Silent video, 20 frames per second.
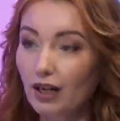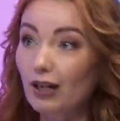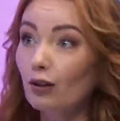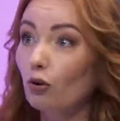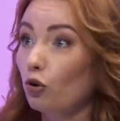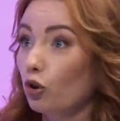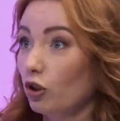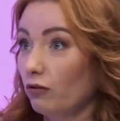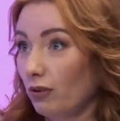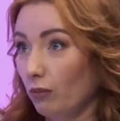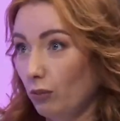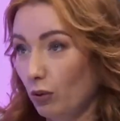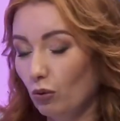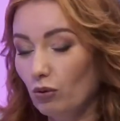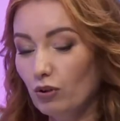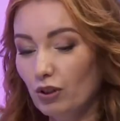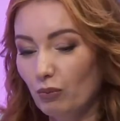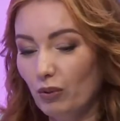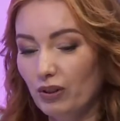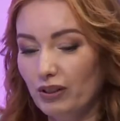хороший
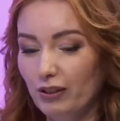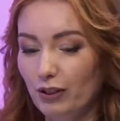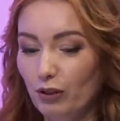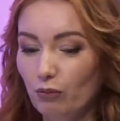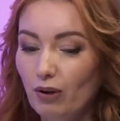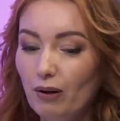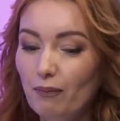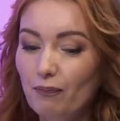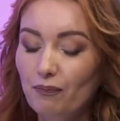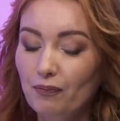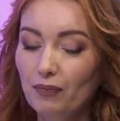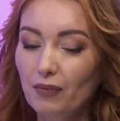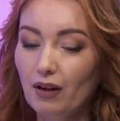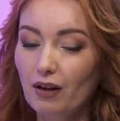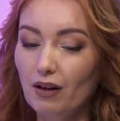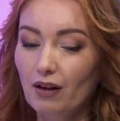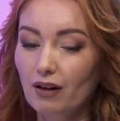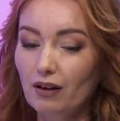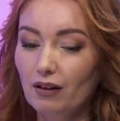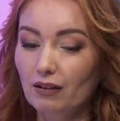вопрос, спасибо.
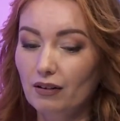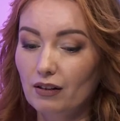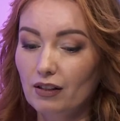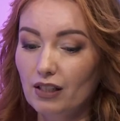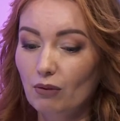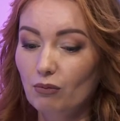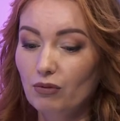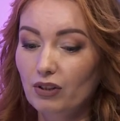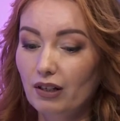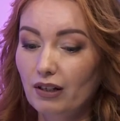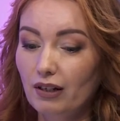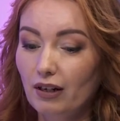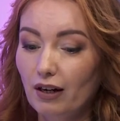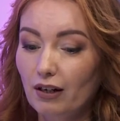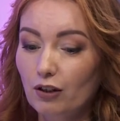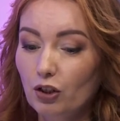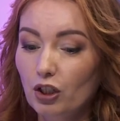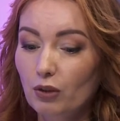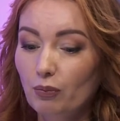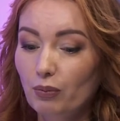На самом деле
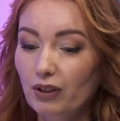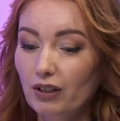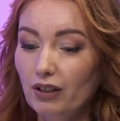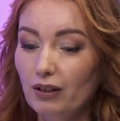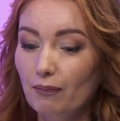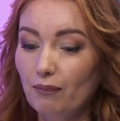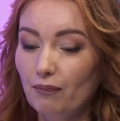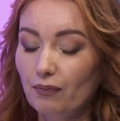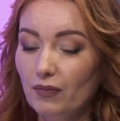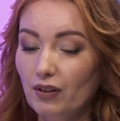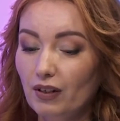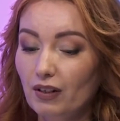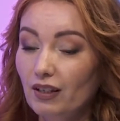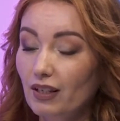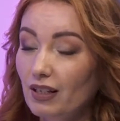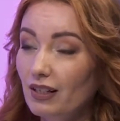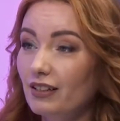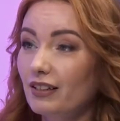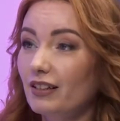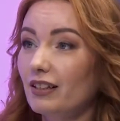ошибки
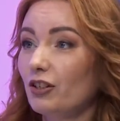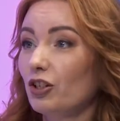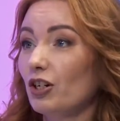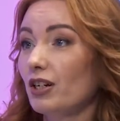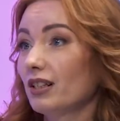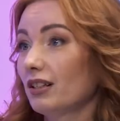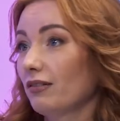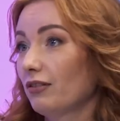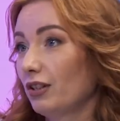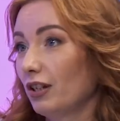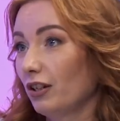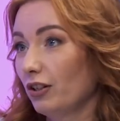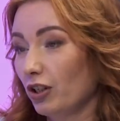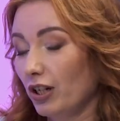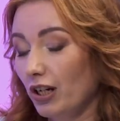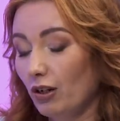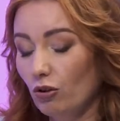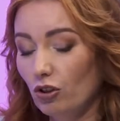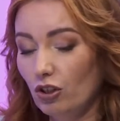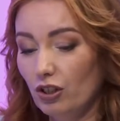есть и часто
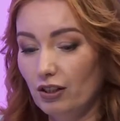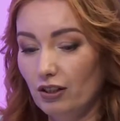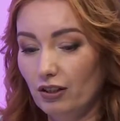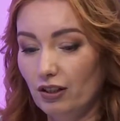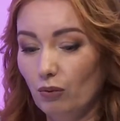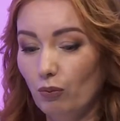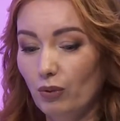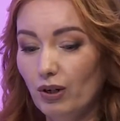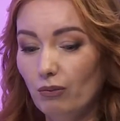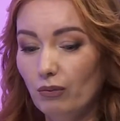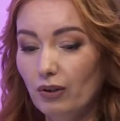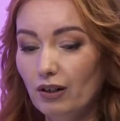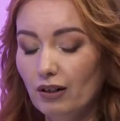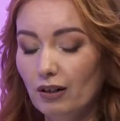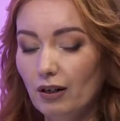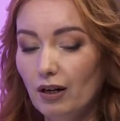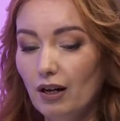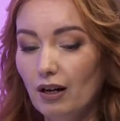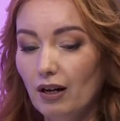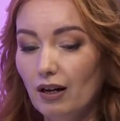встречающиеся.
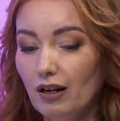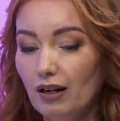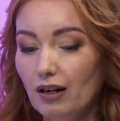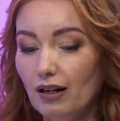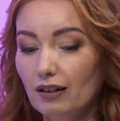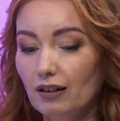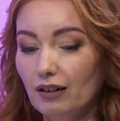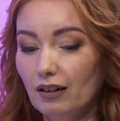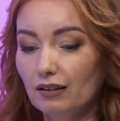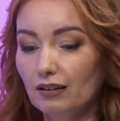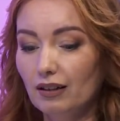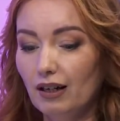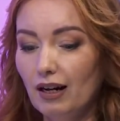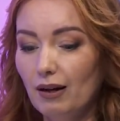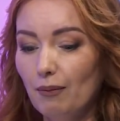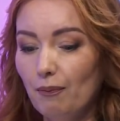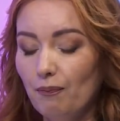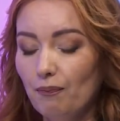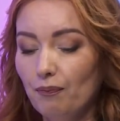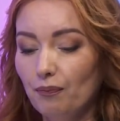Например,
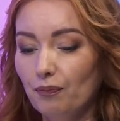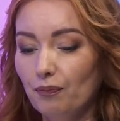когда